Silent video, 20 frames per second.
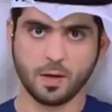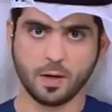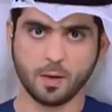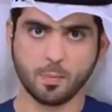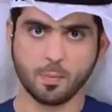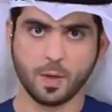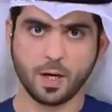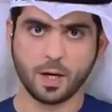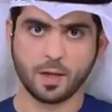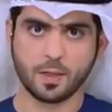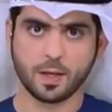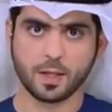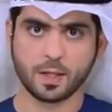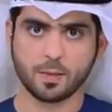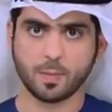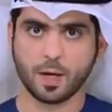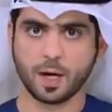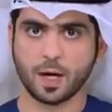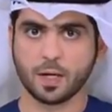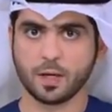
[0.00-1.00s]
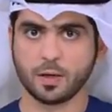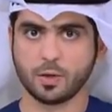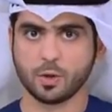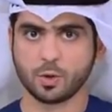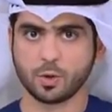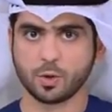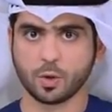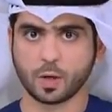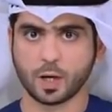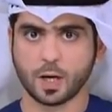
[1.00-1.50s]
بحثت معالي
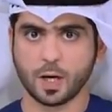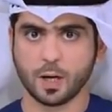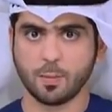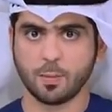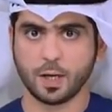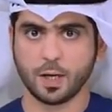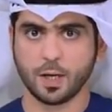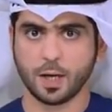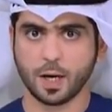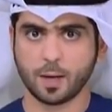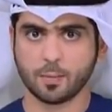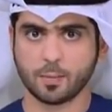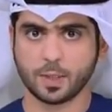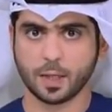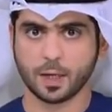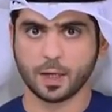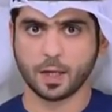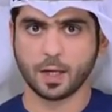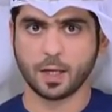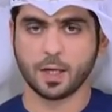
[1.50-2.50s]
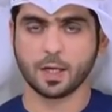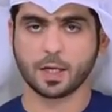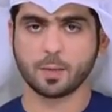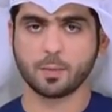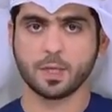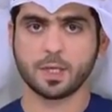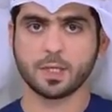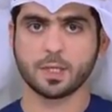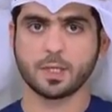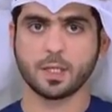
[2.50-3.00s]
الدكتورة أمل عبد الله
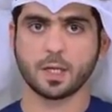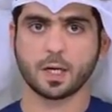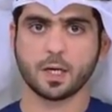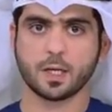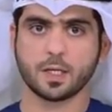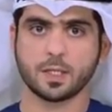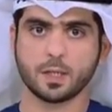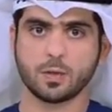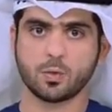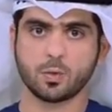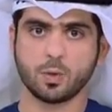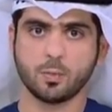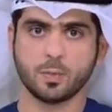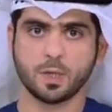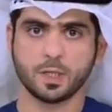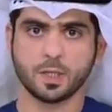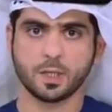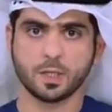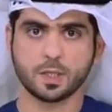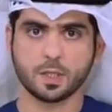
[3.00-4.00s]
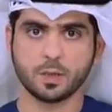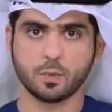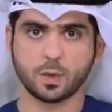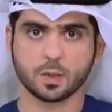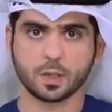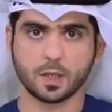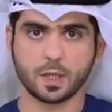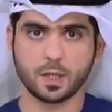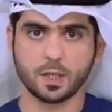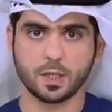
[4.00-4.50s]
القبيسي رئيسة المجلس
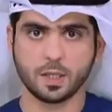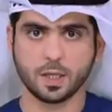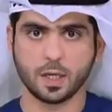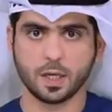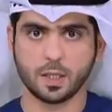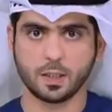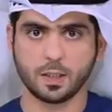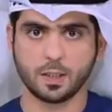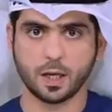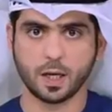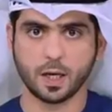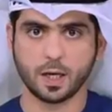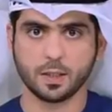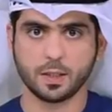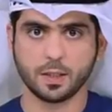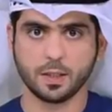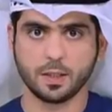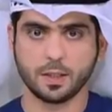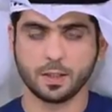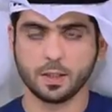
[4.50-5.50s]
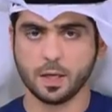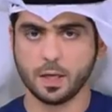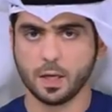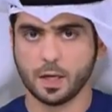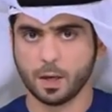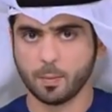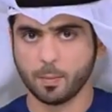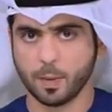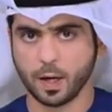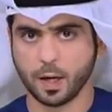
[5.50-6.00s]
الوطني الاتحادي
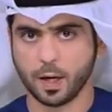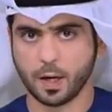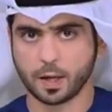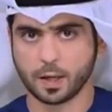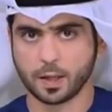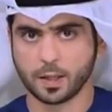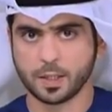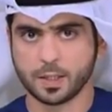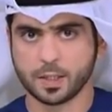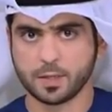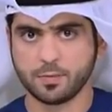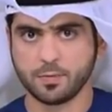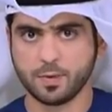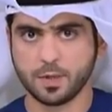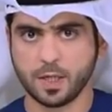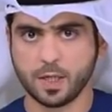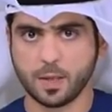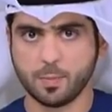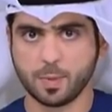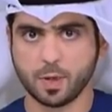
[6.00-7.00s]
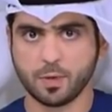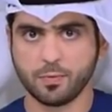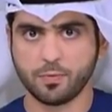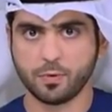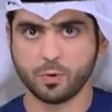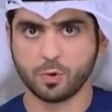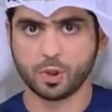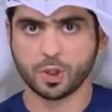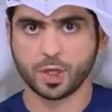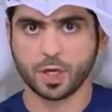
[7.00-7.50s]
مع الرئيس فيليب
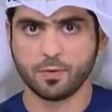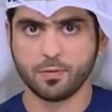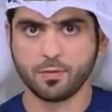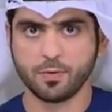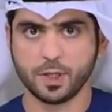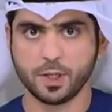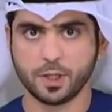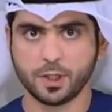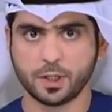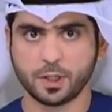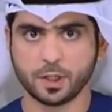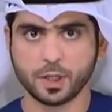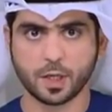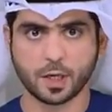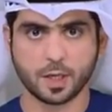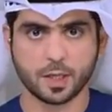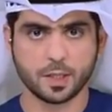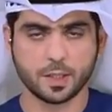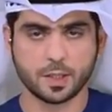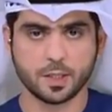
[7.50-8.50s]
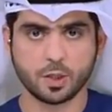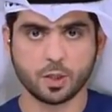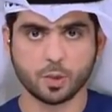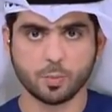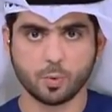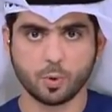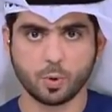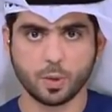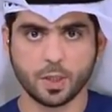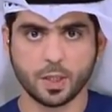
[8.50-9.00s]
فيوجان فيتش رئيس
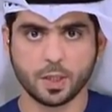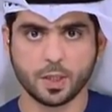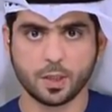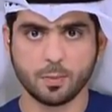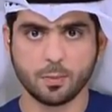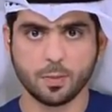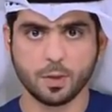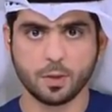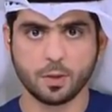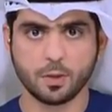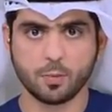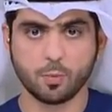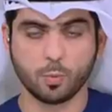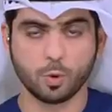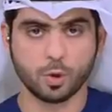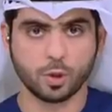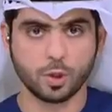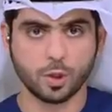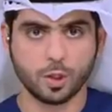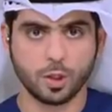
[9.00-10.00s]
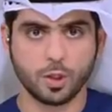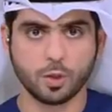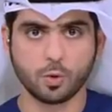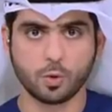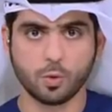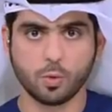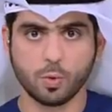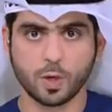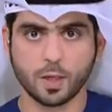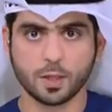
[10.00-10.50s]
جمهورية من
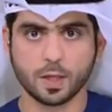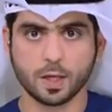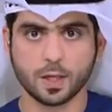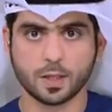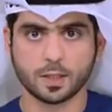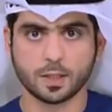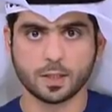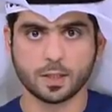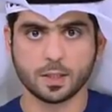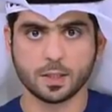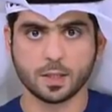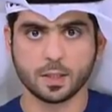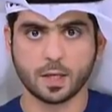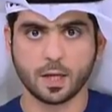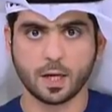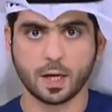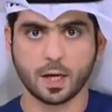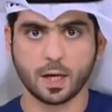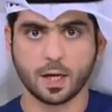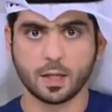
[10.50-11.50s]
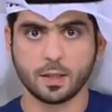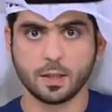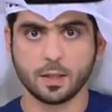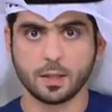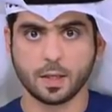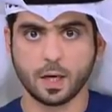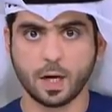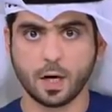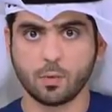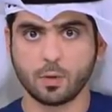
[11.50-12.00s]
مونتينيغرو وتعزيز علاقات
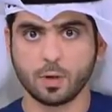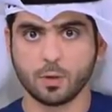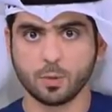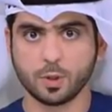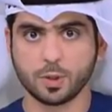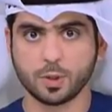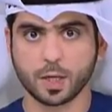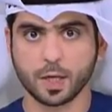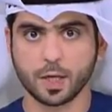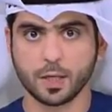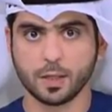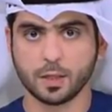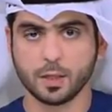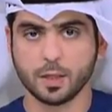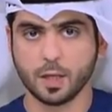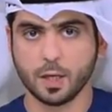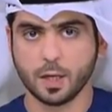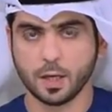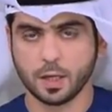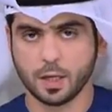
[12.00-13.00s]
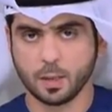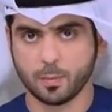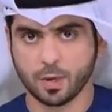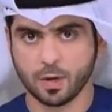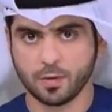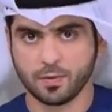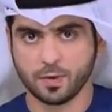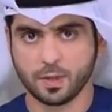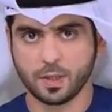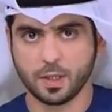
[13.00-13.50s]
التعاون المشترك
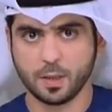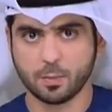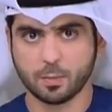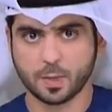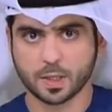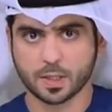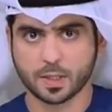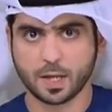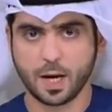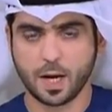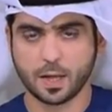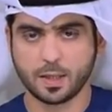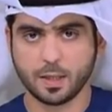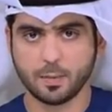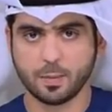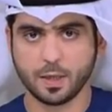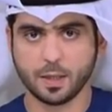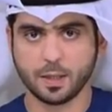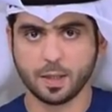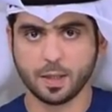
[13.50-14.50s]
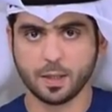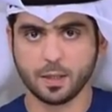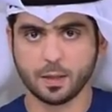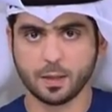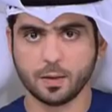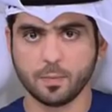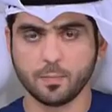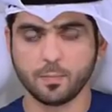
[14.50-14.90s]
لما فيه مصلحة البلدين